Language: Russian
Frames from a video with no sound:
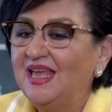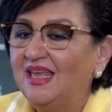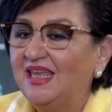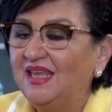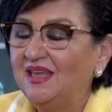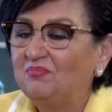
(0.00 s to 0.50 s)

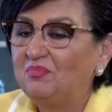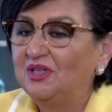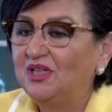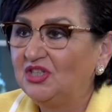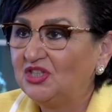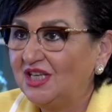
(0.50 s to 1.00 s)
И
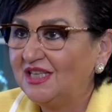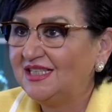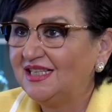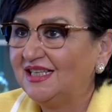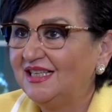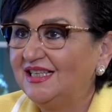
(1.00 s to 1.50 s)

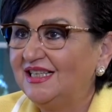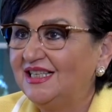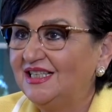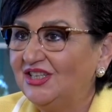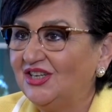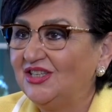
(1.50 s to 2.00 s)
продолжаться
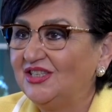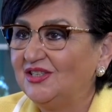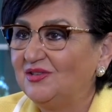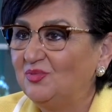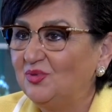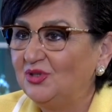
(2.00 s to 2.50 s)

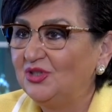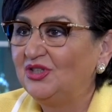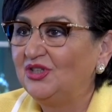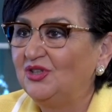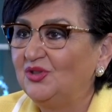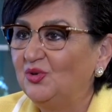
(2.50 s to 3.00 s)
регистрация будет
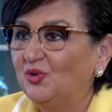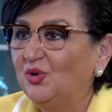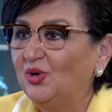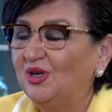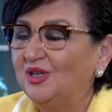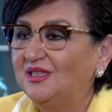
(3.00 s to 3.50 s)

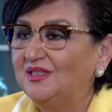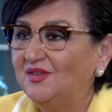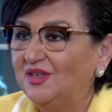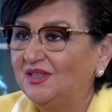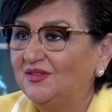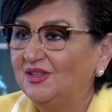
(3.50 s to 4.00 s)
до
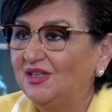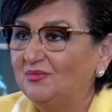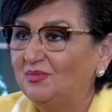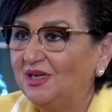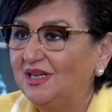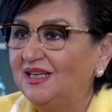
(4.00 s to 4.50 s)
9
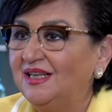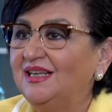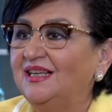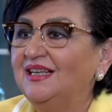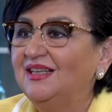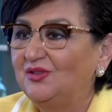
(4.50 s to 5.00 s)
ноября,
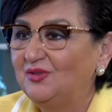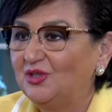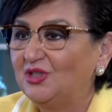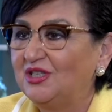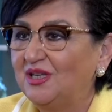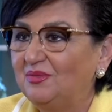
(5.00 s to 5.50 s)
то же
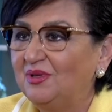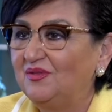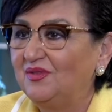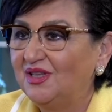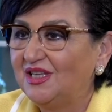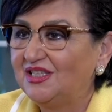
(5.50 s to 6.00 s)
самое
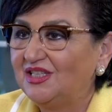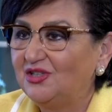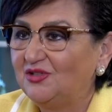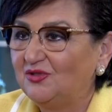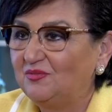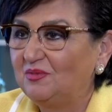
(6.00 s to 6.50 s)
12
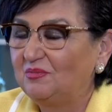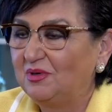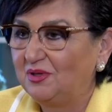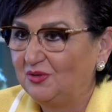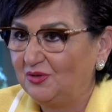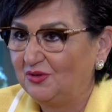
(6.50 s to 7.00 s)
часов по
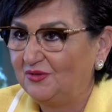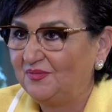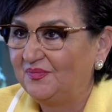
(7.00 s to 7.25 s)
полудню.